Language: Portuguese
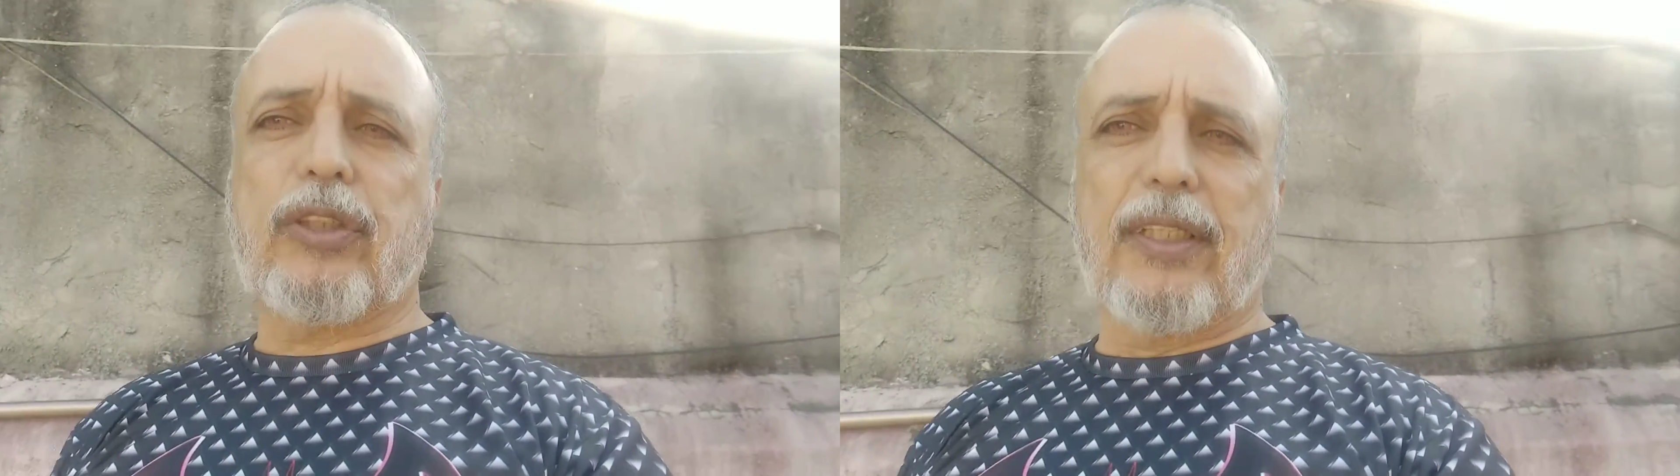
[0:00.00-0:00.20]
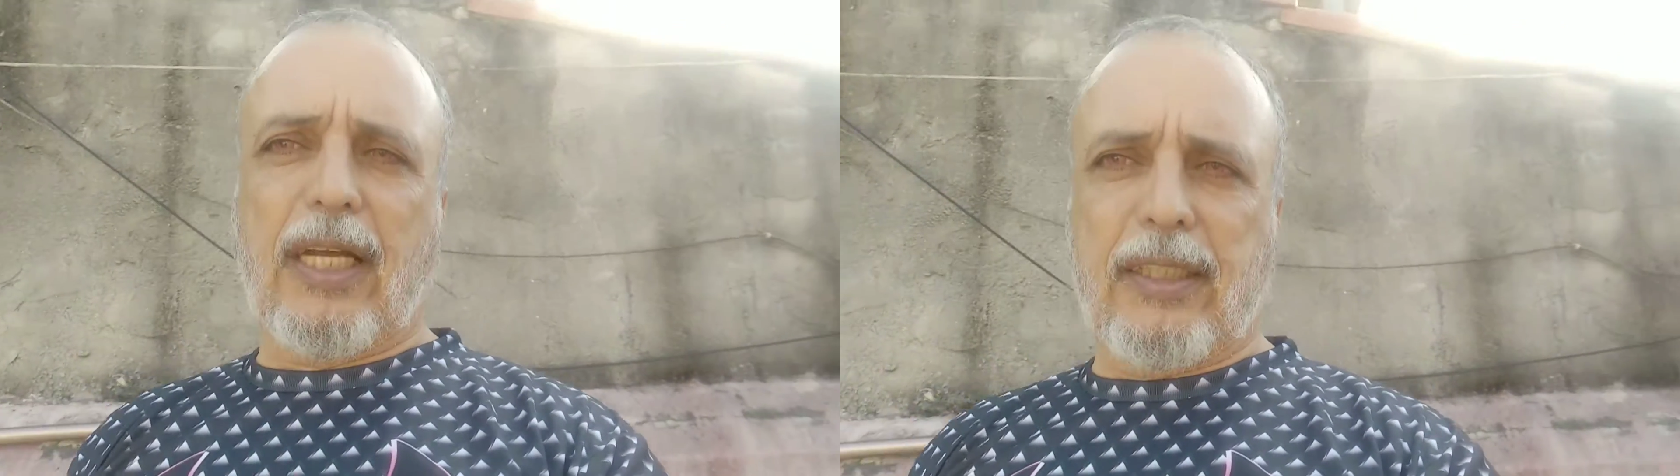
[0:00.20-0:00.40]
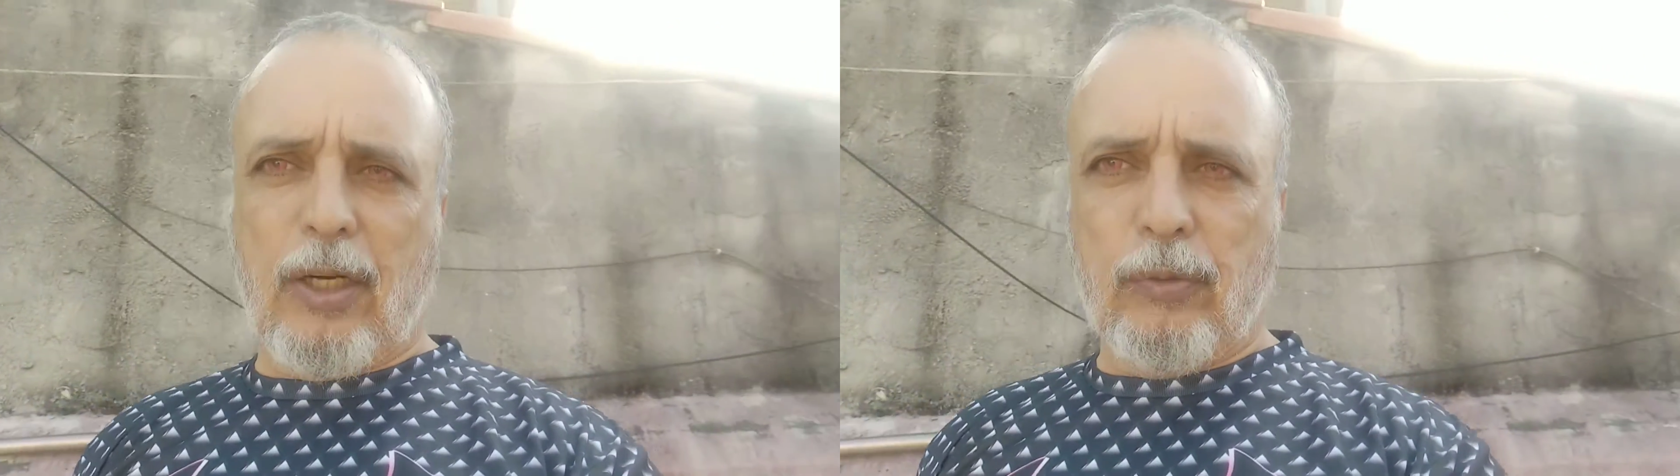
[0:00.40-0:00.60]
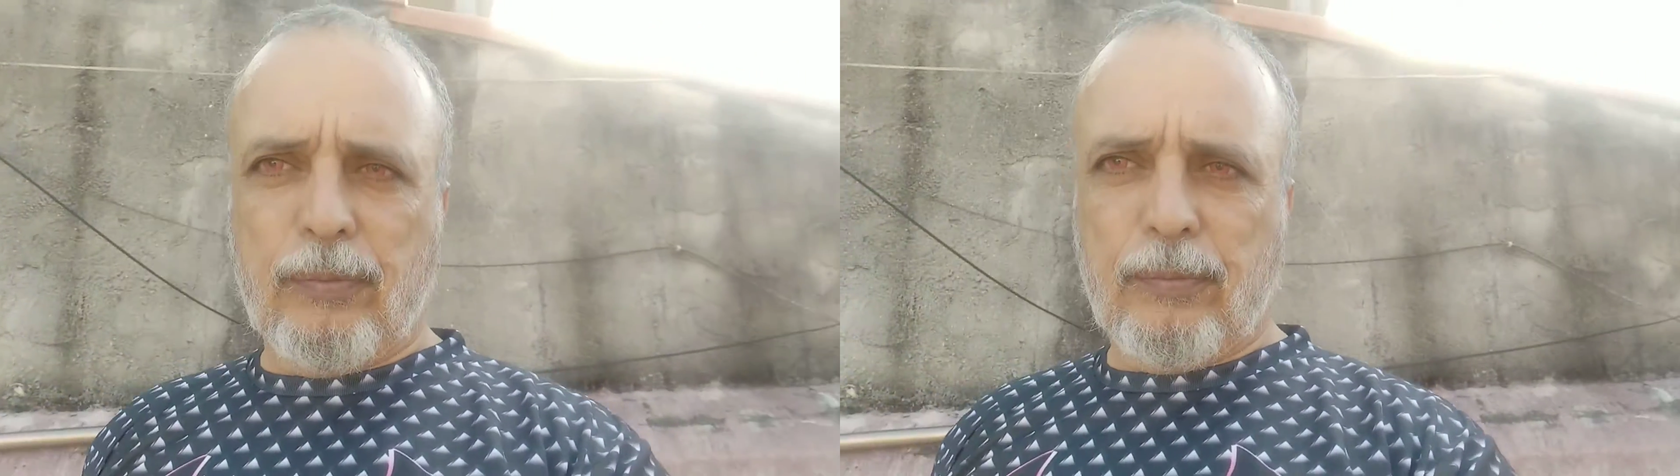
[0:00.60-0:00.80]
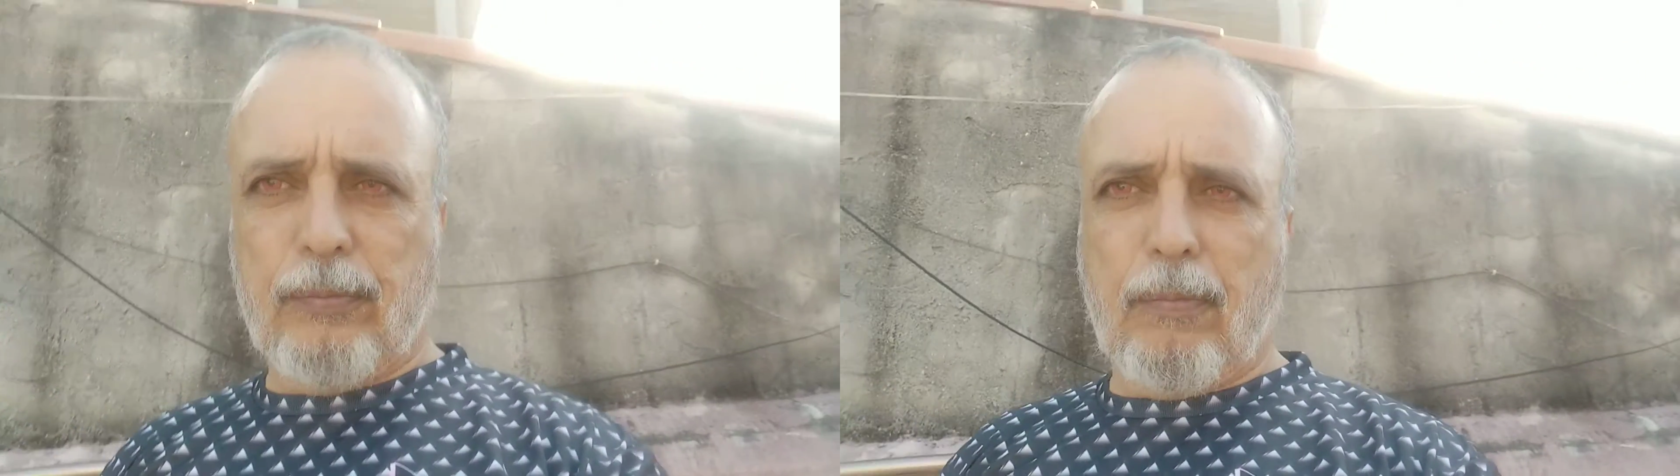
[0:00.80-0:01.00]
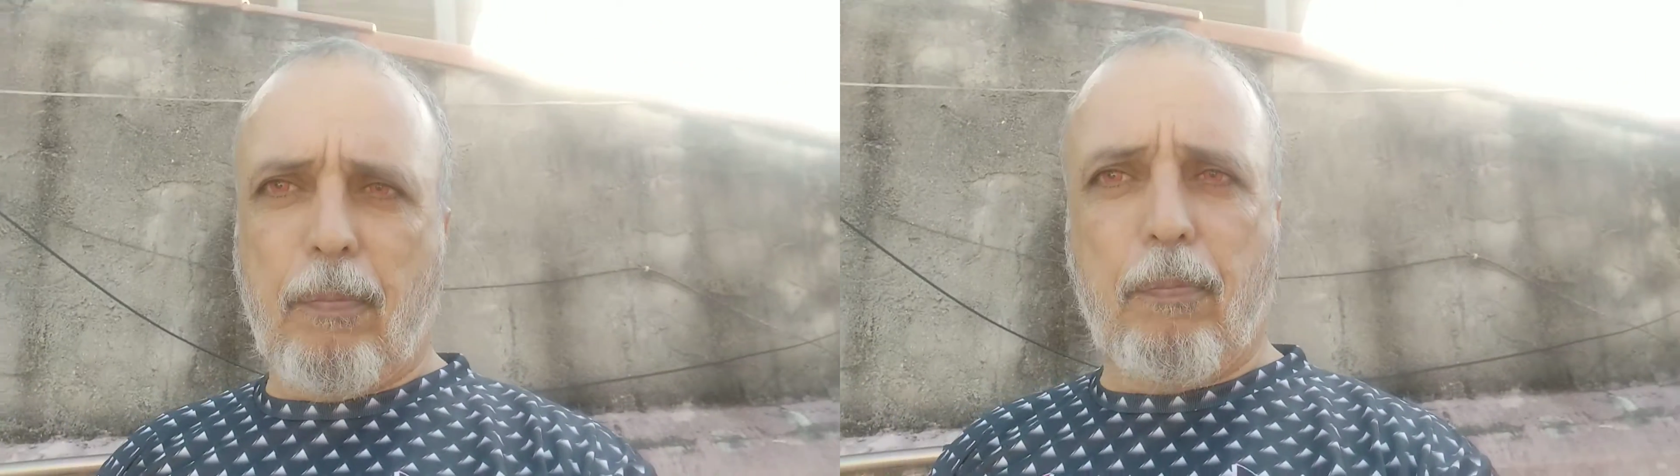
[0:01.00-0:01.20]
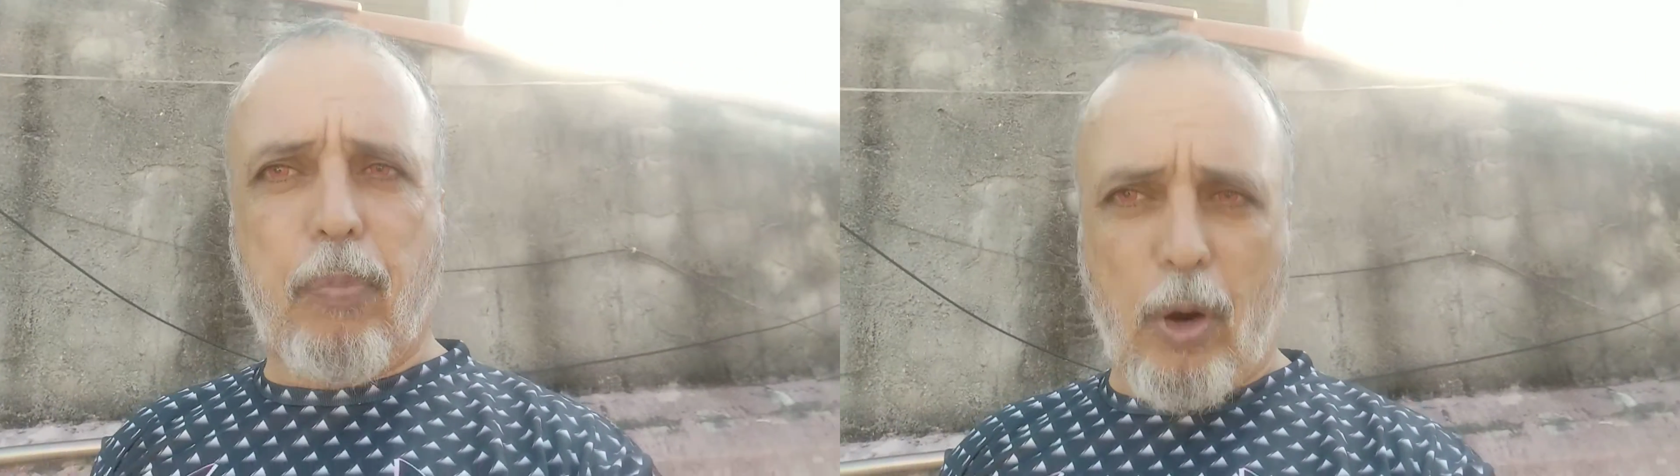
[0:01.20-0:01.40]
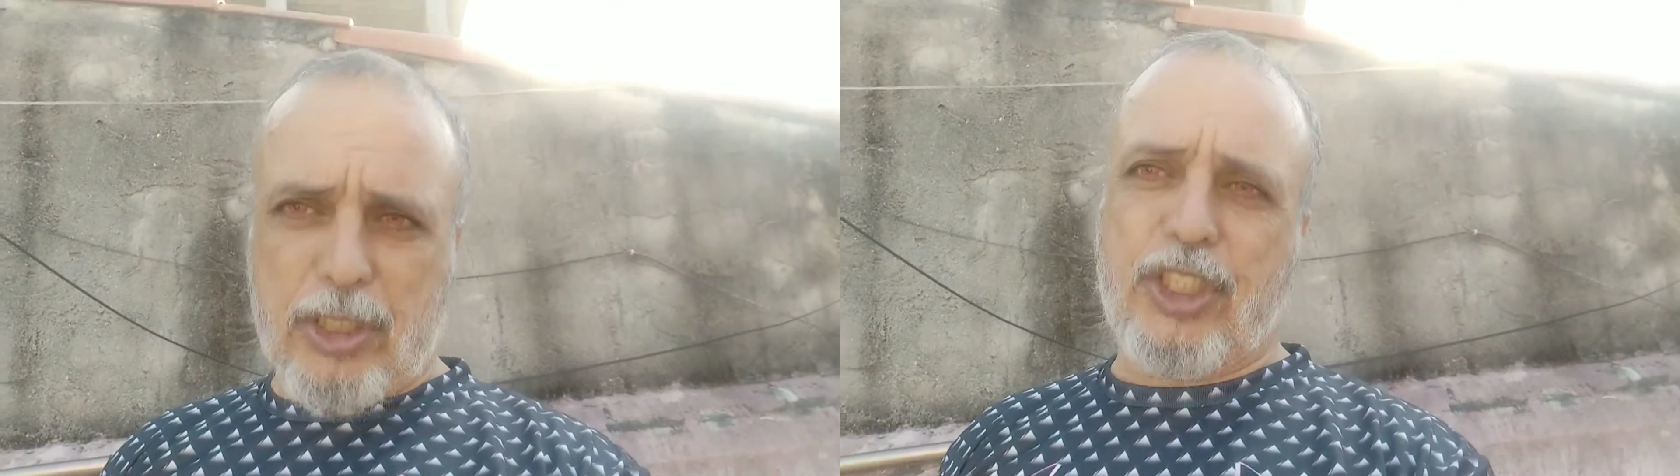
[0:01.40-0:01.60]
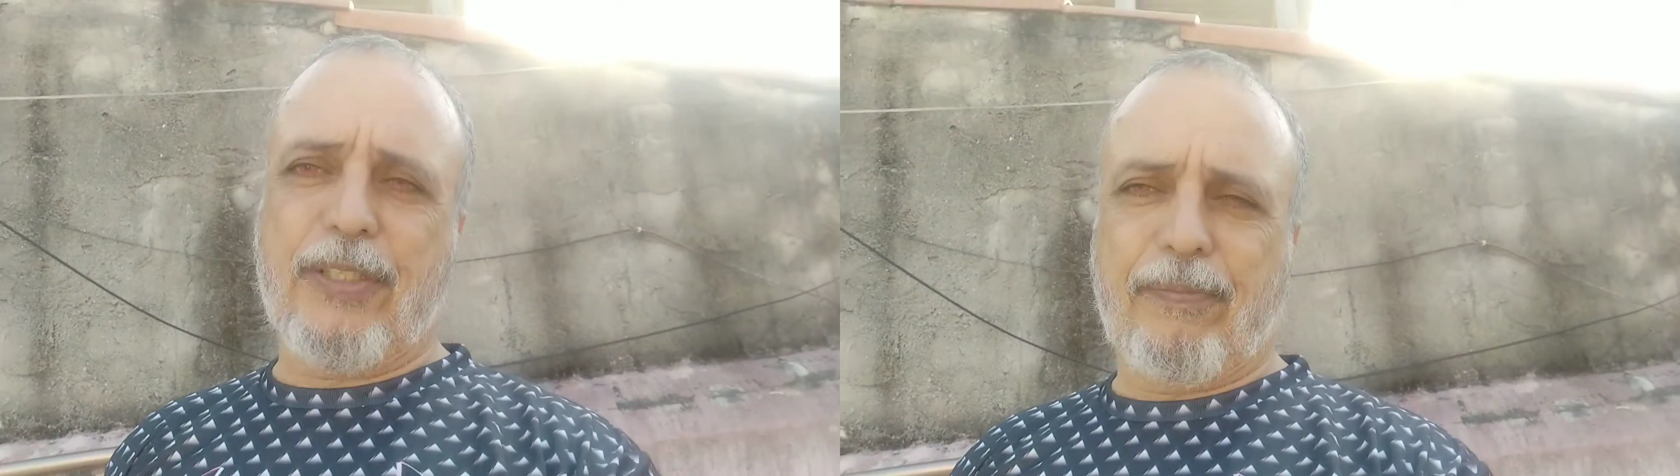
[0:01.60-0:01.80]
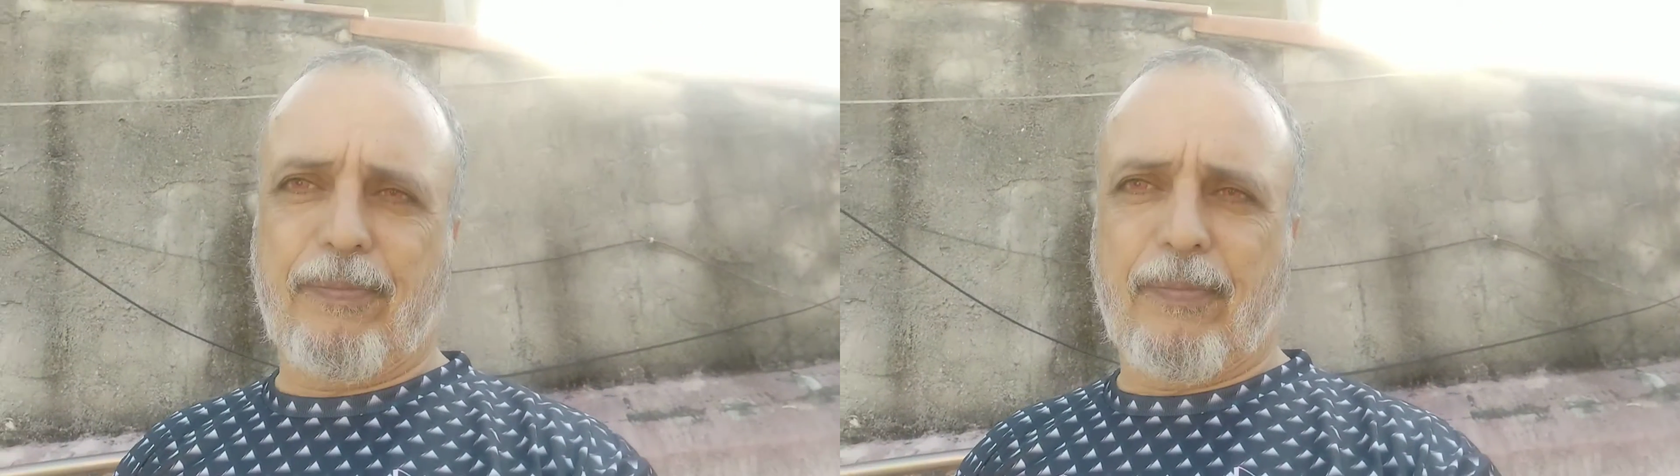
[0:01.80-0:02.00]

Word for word: cidadão pode,